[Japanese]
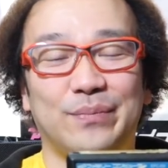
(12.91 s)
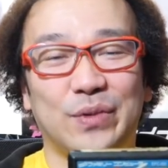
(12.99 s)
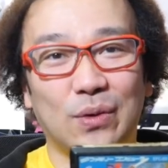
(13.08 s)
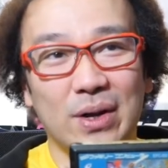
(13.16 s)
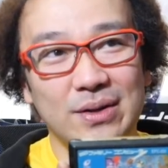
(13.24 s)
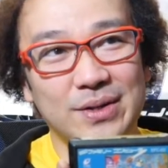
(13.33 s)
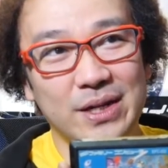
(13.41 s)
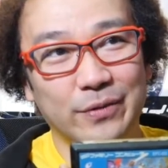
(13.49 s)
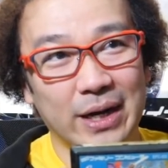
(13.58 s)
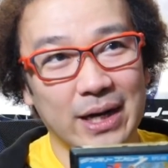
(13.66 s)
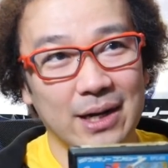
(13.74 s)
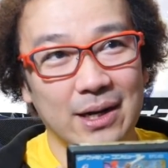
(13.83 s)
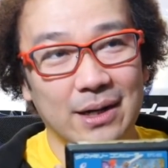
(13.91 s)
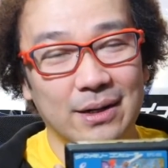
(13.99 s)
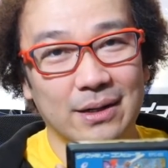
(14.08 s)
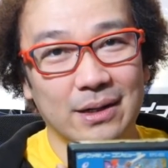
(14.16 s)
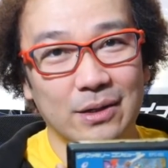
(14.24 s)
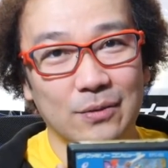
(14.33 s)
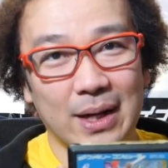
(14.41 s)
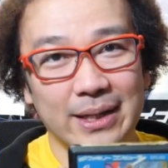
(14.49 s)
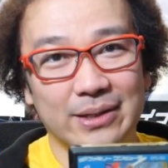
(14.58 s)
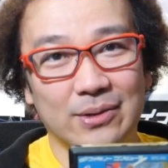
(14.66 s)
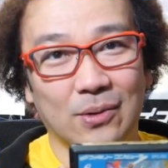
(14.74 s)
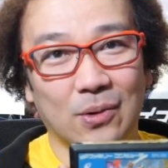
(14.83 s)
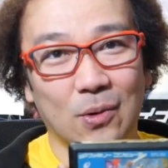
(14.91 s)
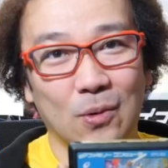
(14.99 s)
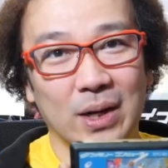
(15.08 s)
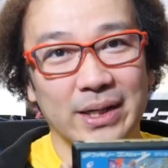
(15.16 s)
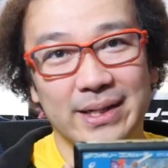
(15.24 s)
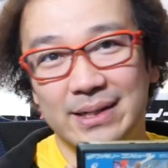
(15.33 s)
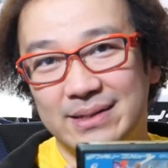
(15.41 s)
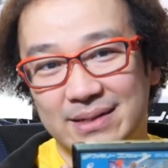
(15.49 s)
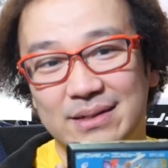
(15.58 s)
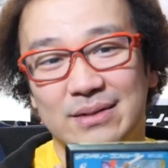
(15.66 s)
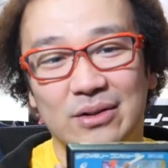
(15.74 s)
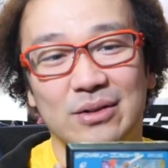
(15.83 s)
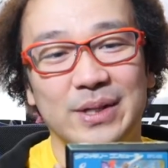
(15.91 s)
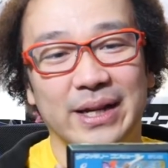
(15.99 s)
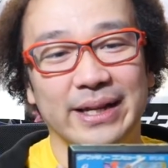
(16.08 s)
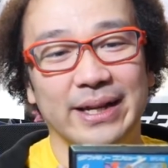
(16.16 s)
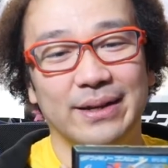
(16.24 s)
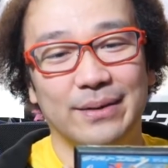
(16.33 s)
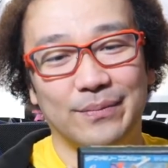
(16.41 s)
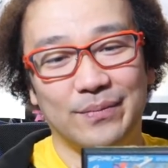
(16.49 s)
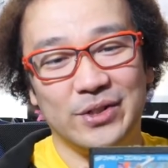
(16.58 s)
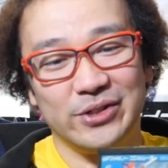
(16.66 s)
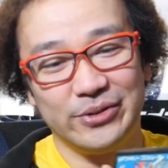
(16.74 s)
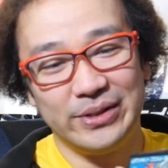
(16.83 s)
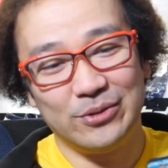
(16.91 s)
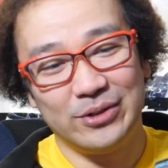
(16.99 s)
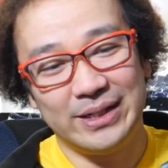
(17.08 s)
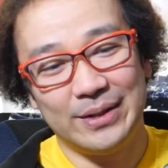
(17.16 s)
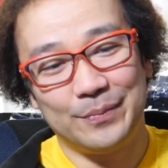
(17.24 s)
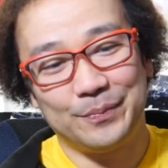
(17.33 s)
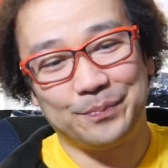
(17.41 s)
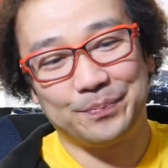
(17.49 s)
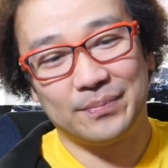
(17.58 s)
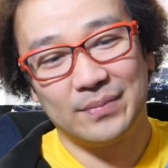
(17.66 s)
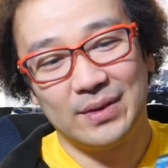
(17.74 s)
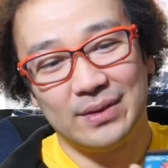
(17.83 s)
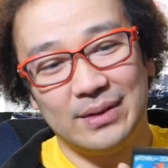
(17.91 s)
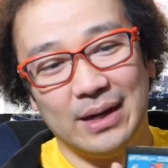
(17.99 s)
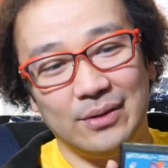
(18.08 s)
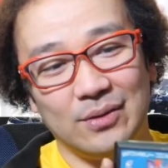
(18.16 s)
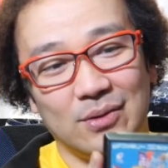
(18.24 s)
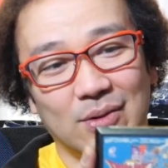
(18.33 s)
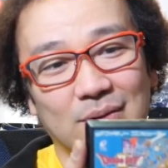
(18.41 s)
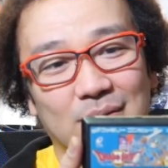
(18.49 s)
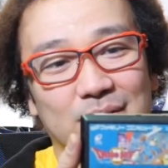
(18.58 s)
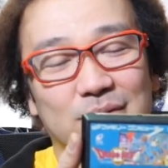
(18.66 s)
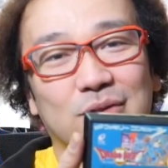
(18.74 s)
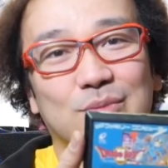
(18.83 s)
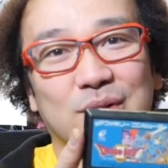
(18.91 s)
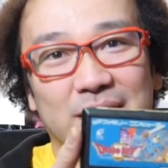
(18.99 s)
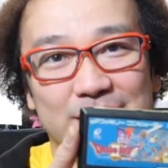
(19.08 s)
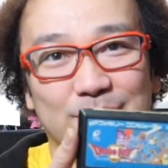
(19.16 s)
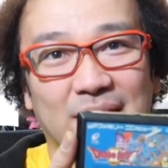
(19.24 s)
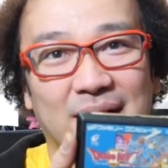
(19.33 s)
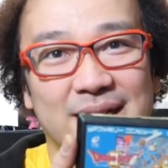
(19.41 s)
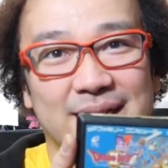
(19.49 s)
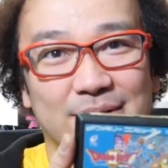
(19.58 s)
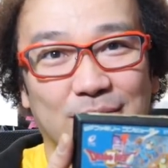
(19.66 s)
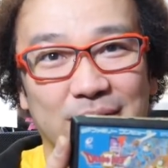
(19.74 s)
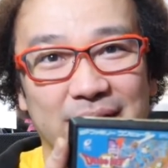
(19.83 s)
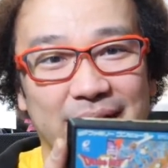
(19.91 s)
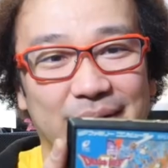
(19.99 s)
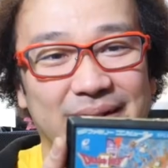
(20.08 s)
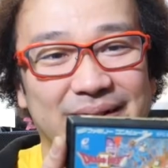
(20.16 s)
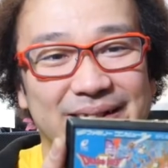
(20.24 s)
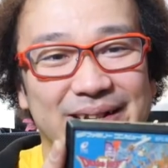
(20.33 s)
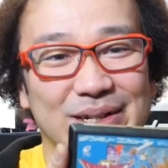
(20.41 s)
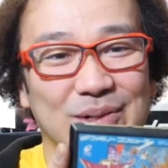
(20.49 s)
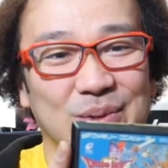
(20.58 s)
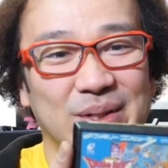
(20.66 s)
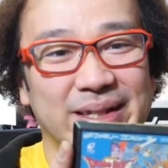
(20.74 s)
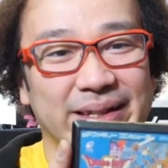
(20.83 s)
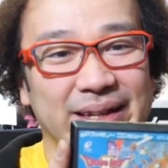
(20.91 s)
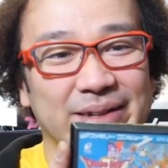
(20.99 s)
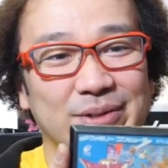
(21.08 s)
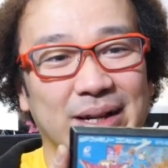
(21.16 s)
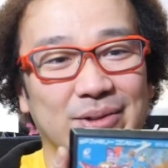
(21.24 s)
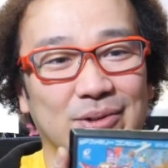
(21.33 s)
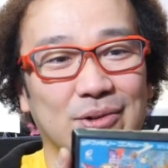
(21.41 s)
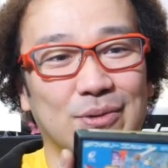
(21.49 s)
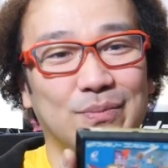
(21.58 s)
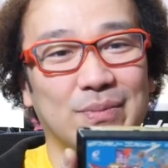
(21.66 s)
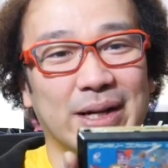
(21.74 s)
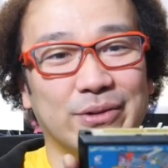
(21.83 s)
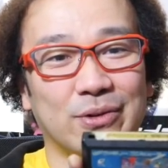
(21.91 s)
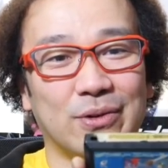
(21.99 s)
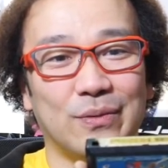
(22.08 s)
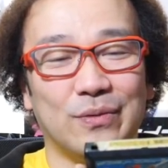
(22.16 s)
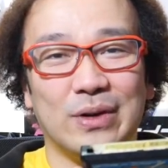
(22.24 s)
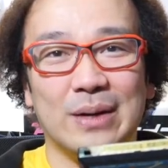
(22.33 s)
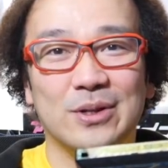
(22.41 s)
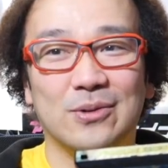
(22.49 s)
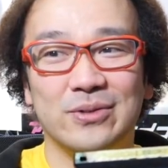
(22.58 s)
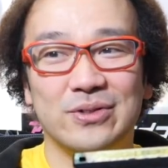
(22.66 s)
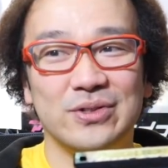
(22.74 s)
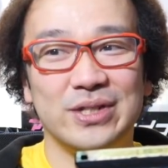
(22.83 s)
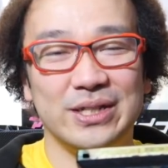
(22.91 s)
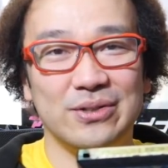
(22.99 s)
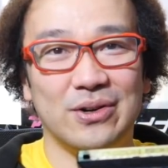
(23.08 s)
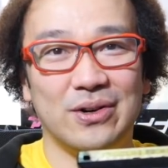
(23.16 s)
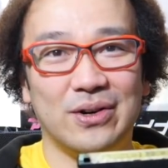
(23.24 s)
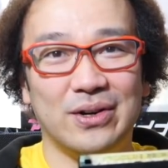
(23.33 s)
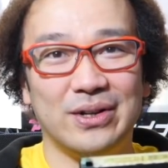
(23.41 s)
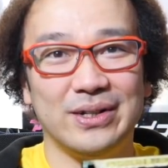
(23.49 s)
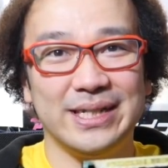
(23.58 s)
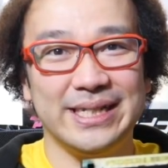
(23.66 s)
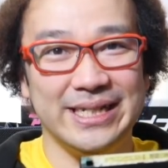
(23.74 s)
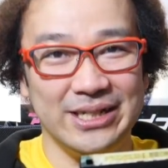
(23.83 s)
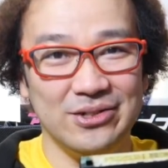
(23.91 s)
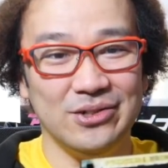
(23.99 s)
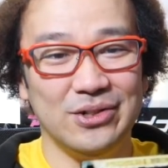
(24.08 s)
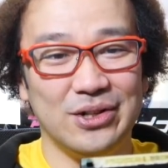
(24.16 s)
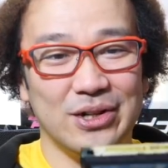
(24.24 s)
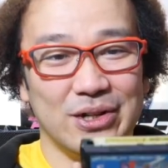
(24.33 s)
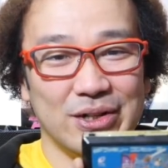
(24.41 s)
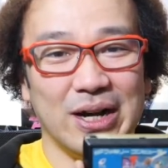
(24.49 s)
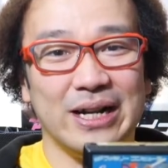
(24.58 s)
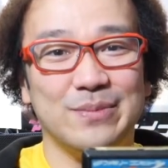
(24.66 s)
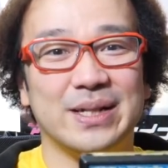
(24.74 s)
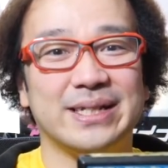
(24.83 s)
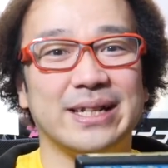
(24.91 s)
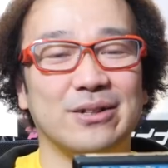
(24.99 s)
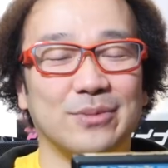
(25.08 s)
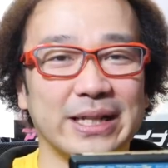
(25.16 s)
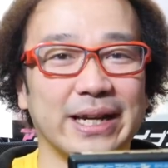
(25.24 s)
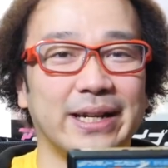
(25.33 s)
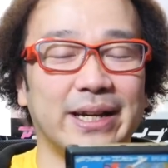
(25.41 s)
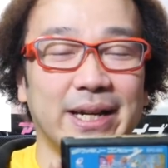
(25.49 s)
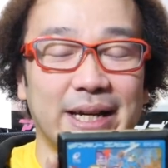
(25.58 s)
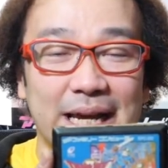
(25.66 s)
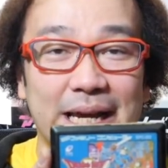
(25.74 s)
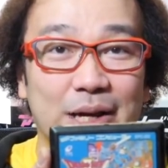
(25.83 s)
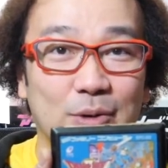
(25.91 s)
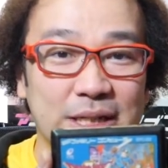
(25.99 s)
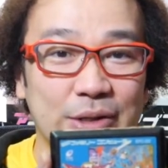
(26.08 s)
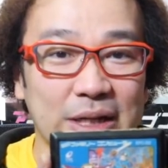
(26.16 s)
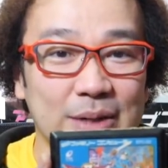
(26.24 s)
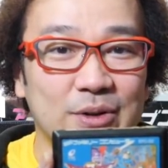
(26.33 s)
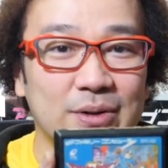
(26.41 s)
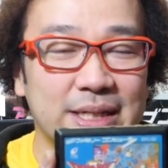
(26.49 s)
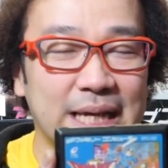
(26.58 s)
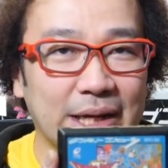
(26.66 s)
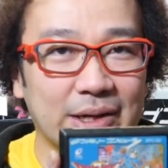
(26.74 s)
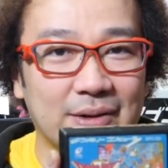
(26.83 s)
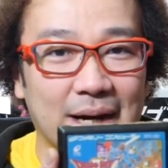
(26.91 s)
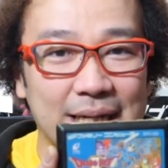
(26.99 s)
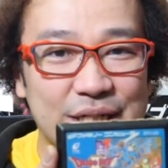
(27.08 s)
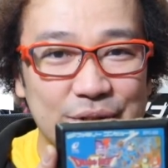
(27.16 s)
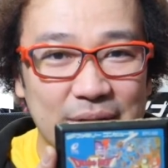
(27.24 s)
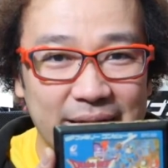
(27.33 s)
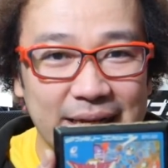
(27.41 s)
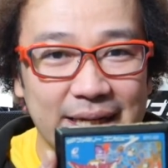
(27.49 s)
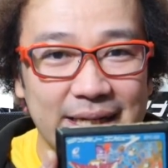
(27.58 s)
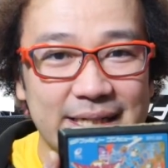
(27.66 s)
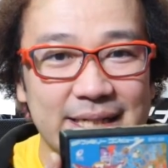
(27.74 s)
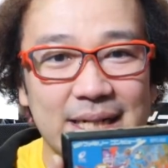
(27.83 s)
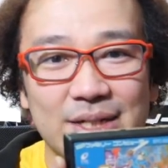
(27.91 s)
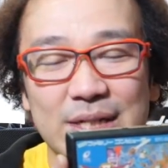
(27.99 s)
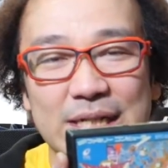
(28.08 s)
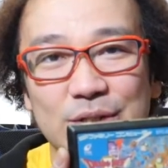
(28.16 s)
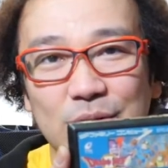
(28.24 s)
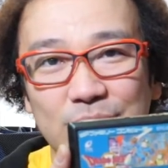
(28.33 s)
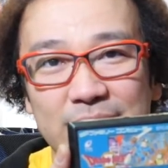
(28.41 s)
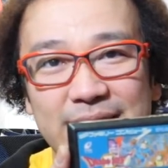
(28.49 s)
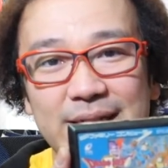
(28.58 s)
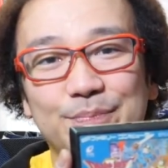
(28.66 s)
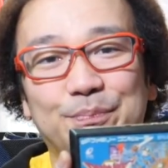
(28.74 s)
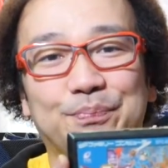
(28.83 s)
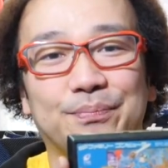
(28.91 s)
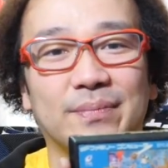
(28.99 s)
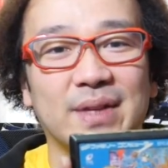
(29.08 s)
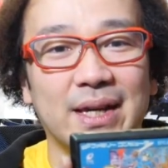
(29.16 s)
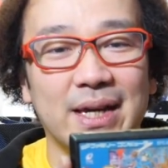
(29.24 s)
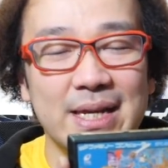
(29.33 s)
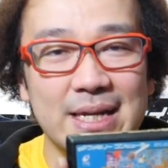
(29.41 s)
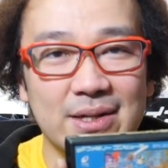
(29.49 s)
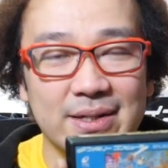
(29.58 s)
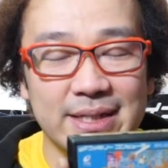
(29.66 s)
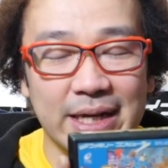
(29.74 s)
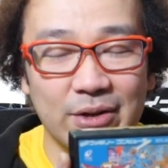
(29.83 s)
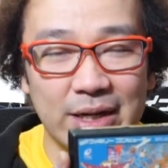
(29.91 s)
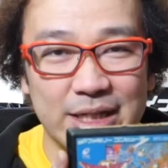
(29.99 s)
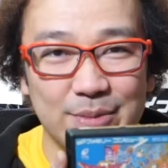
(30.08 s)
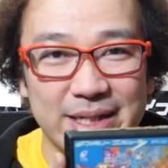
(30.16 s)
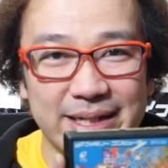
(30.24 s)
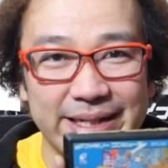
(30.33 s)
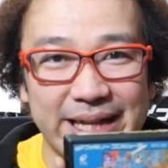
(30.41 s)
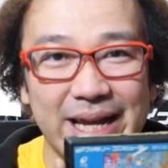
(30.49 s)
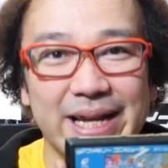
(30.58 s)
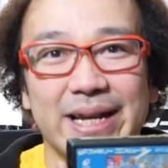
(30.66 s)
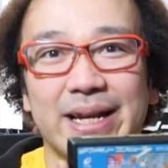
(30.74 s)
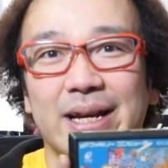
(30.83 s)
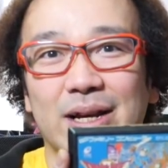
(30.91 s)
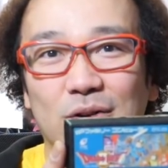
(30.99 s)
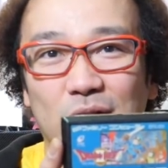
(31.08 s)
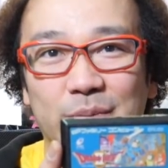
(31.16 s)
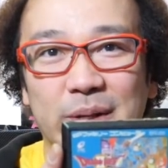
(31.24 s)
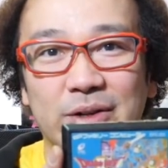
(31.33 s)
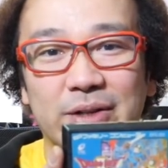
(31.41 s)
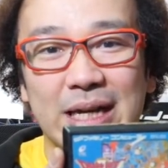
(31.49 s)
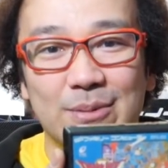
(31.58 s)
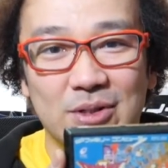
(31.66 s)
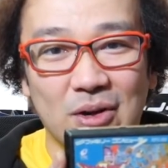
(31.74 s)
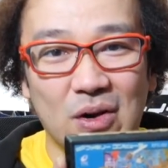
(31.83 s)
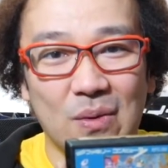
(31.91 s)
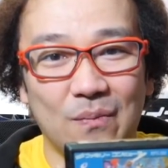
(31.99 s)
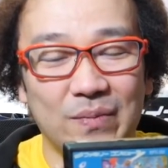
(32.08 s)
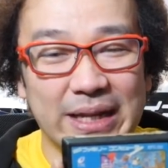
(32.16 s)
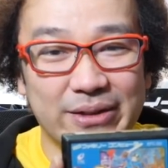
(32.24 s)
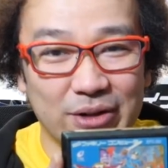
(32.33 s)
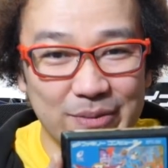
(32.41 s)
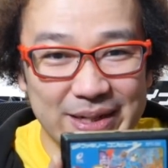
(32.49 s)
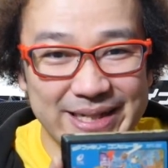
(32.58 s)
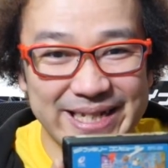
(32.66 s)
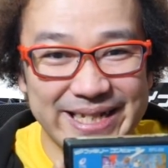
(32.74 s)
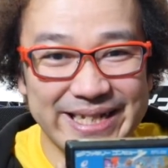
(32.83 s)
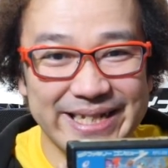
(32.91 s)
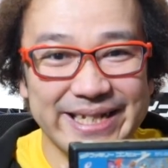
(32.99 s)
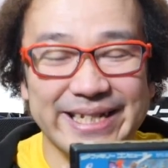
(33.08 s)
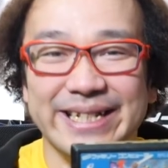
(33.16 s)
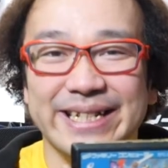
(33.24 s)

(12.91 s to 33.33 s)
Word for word: ドラクエはワンとフォーが来てツーが来るみたいなね。ちょっとね、これね、あの、その昔間借りしたところで売ってたね、札と、あと、ファミコン通信のシールがありますけどもね。えー、こちらのゲーム、せんきゅうひゃくはちじゅうななねんいちがつにじゅうろくにち、エニックスさんより発売されたロールプレイングゲームとなっております。